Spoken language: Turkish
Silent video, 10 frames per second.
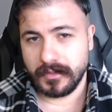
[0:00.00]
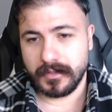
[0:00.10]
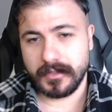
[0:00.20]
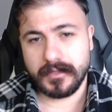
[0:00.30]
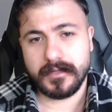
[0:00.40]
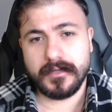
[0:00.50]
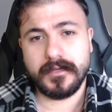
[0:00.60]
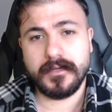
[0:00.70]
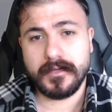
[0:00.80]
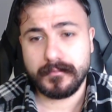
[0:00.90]

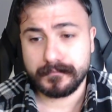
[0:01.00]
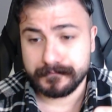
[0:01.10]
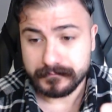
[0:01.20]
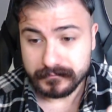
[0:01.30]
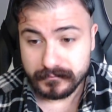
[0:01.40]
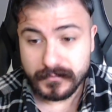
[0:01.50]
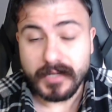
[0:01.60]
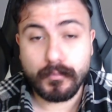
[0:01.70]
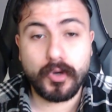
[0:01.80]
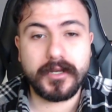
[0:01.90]
Ee,
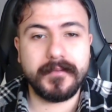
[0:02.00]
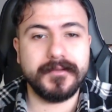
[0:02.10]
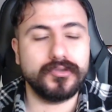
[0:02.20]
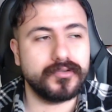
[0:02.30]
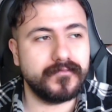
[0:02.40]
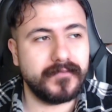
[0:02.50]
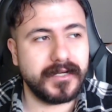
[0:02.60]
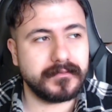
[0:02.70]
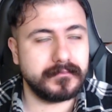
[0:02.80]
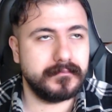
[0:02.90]
böyle bir durum
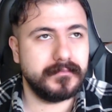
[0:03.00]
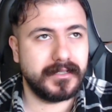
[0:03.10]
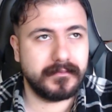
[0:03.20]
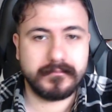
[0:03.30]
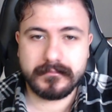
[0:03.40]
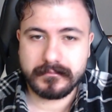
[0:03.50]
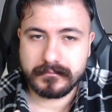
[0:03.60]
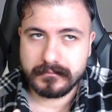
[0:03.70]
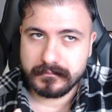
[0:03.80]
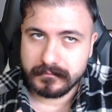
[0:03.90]
var. Yani
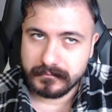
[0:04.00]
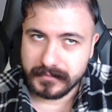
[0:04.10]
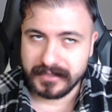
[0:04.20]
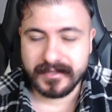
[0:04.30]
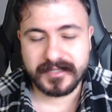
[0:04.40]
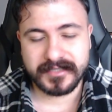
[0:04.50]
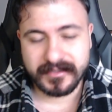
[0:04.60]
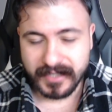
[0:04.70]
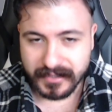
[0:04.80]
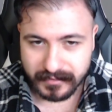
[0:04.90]
itiraz
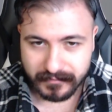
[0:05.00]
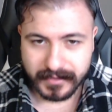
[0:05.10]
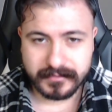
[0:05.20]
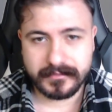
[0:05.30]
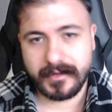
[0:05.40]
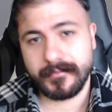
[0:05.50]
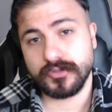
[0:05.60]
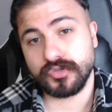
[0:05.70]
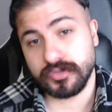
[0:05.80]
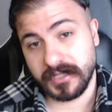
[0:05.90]
edenler de var.
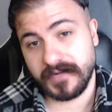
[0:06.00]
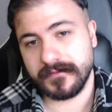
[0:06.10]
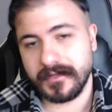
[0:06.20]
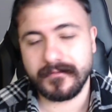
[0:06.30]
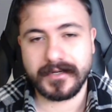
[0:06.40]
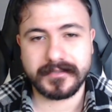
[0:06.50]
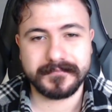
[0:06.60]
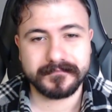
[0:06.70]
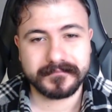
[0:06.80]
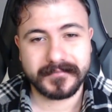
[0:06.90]
Ama şu tarafı da var.
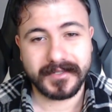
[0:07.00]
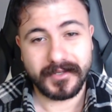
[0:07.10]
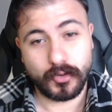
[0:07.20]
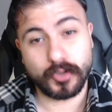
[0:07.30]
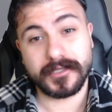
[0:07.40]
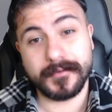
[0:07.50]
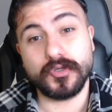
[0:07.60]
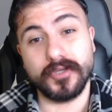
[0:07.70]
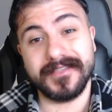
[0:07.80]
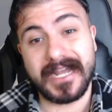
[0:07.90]
Orada bir
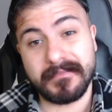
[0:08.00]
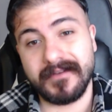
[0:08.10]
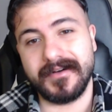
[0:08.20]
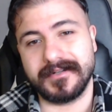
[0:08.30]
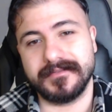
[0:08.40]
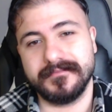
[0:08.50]
gönderme var.